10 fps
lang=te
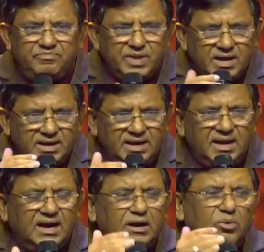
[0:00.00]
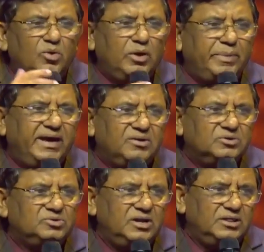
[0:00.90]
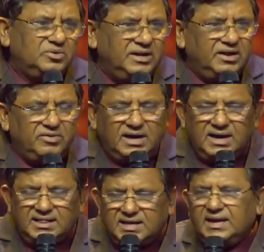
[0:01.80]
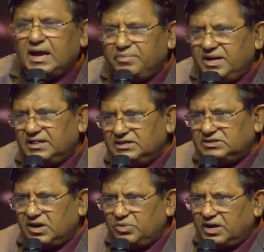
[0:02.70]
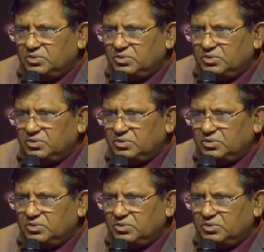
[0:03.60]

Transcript: ఈ రంగంలో కూడా పైకి వస్తున్నందుకు నేను వాళ్ళందరినీ అభినందిస్తా ఉన్నాను